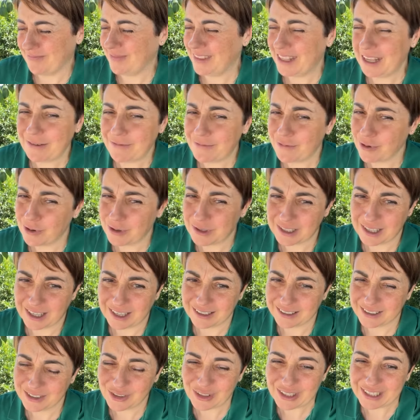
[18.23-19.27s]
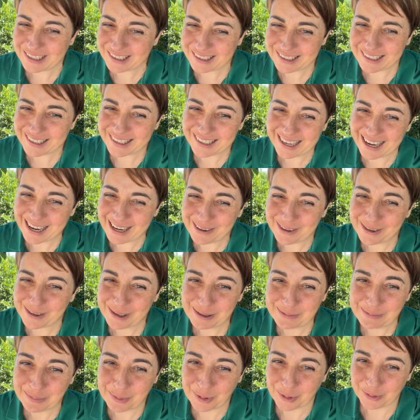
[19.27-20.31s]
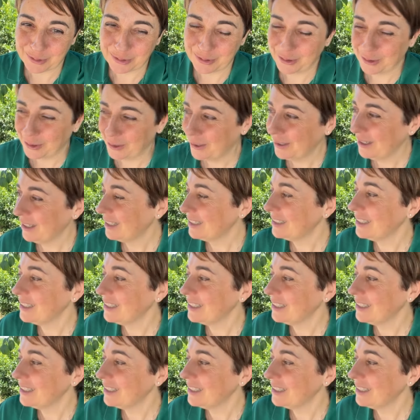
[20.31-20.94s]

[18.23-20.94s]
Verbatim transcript: nervosa cioè litigherei col mondo